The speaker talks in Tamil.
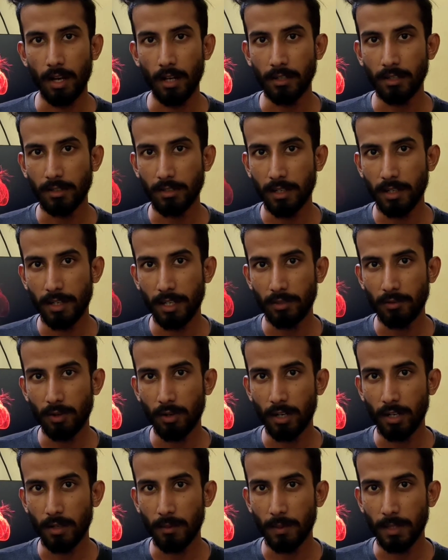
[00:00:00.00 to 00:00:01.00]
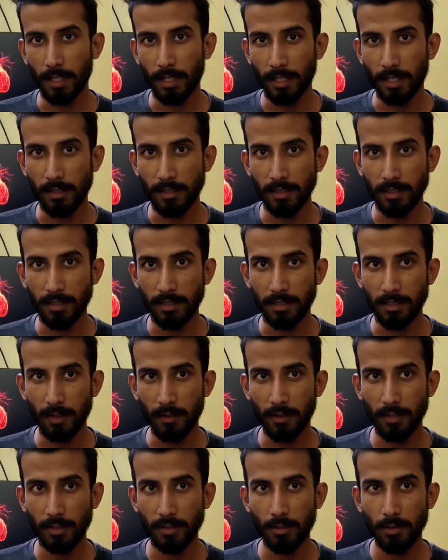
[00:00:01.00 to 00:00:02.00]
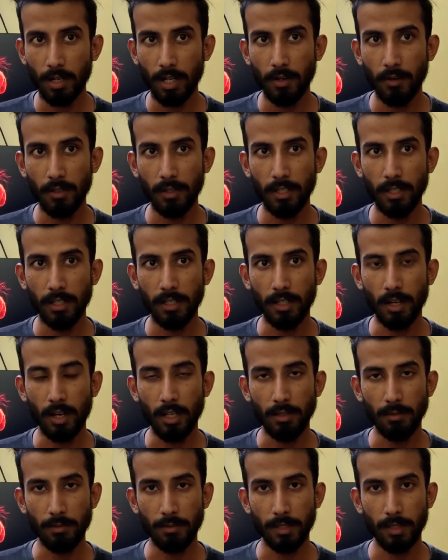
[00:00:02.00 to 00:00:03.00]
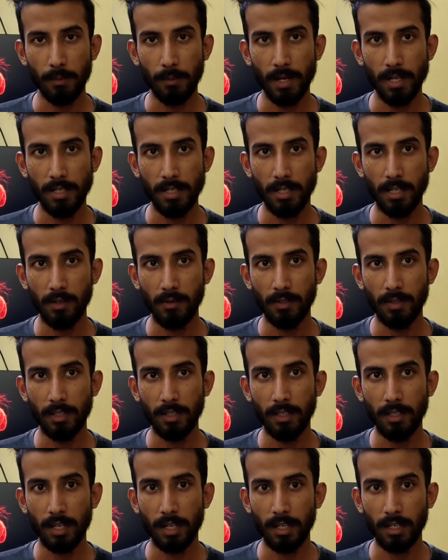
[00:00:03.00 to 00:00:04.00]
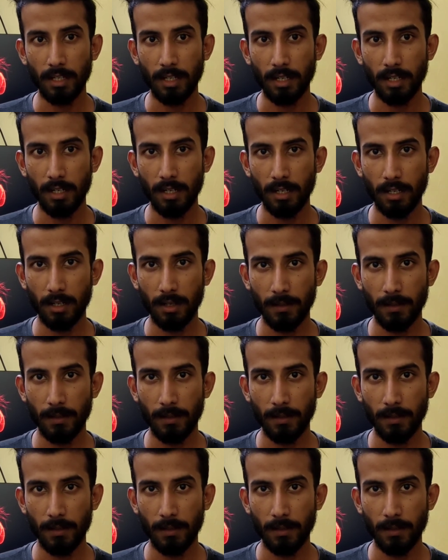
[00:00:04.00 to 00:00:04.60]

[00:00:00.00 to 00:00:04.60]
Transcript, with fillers: டாக்டர்ஸ்லாம் என்ன சொல்கிறாங்க பார்த்தீங்கன்னா சிக்ஸ் ஹவர்ஸுக்குள்ளே வந்து இந்த ஹாஸ் இந்த பேஷண்ட்டை வந்து கரெக்டான